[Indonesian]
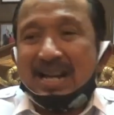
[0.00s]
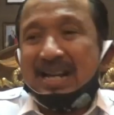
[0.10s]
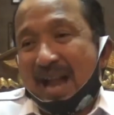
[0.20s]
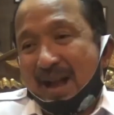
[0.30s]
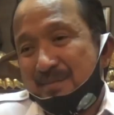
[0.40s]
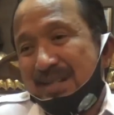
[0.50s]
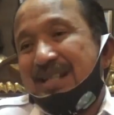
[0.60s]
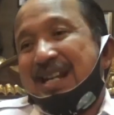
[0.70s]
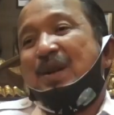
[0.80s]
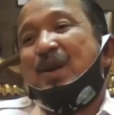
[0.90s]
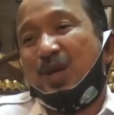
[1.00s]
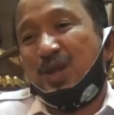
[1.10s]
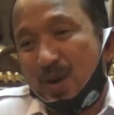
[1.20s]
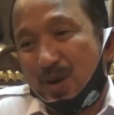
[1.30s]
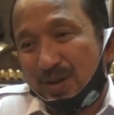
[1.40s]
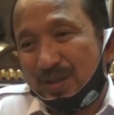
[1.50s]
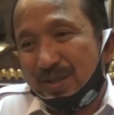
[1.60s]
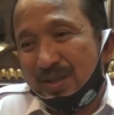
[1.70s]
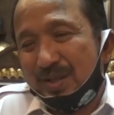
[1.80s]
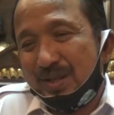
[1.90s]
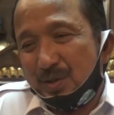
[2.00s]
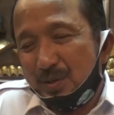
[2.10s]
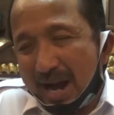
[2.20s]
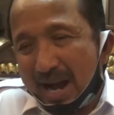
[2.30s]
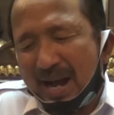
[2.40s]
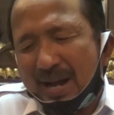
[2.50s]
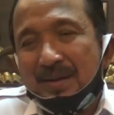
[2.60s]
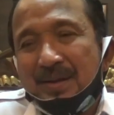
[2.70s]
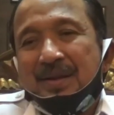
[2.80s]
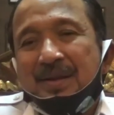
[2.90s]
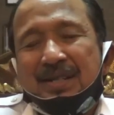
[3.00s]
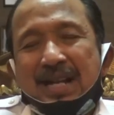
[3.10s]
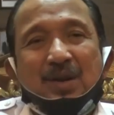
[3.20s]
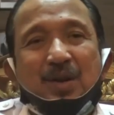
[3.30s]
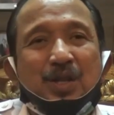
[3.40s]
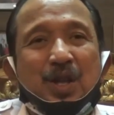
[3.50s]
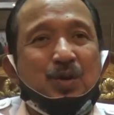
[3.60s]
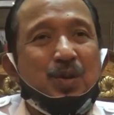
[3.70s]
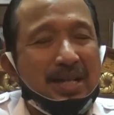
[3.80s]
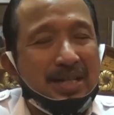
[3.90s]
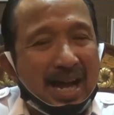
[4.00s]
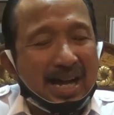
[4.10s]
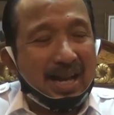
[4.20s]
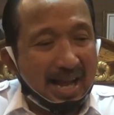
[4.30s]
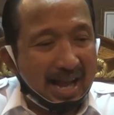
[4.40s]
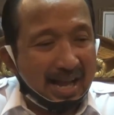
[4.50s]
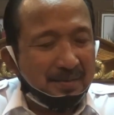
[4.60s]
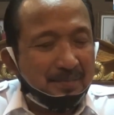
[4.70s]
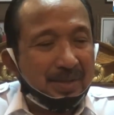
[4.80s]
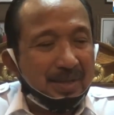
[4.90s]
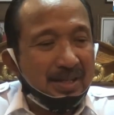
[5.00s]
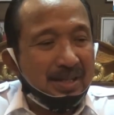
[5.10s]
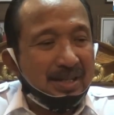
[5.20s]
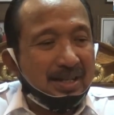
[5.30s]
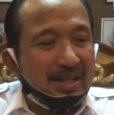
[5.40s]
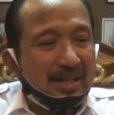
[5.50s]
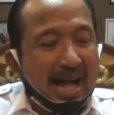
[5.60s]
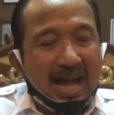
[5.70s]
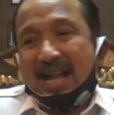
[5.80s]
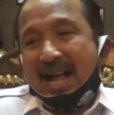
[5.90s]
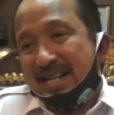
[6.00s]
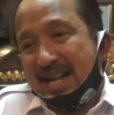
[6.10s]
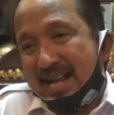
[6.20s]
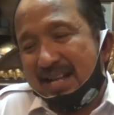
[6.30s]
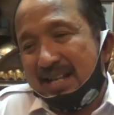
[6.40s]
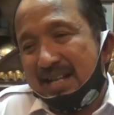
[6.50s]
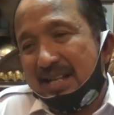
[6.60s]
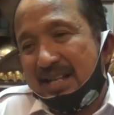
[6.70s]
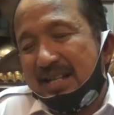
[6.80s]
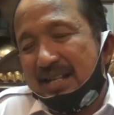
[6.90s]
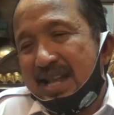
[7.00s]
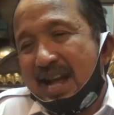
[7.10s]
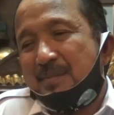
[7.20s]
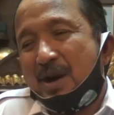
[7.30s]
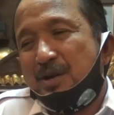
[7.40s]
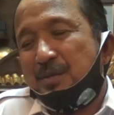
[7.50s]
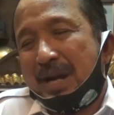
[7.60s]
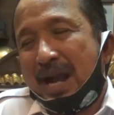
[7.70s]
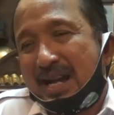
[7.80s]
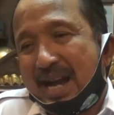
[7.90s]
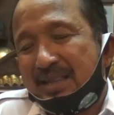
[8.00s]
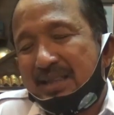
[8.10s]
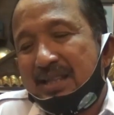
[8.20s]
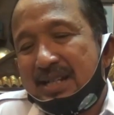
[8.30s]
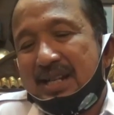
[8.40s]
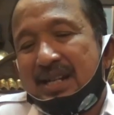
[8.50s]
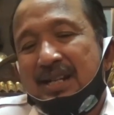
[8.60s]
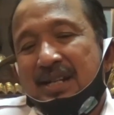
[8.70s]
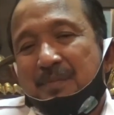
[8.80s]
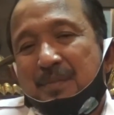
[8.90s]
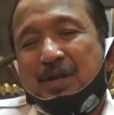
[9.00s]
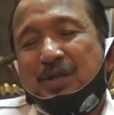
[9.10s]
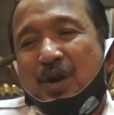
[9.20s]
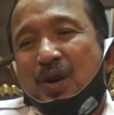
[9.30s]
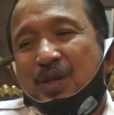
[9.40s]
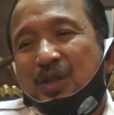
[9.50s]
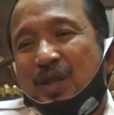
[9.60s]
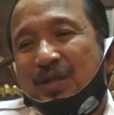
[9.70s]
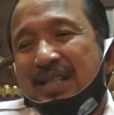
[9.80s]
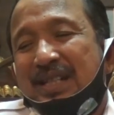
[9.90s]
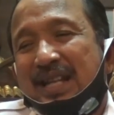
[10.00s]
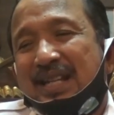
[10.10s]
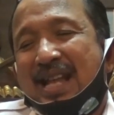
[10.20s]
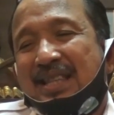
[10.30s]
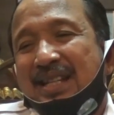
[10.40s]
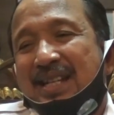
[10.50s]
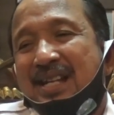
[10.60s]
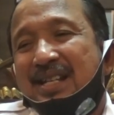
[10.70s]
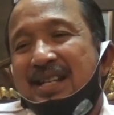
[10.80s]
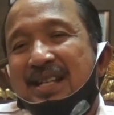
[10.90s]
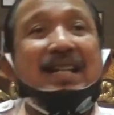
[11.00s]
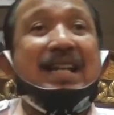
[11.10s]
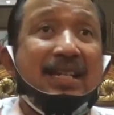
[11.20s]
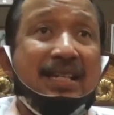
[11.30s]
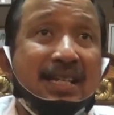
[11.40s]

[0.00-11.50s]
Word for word: 6 ini dari Gontor, 2. Dari Gontor 2 ini adalah anak-anak yang mau berangkat ke Pondok Gontor di Ternate dan Kendari.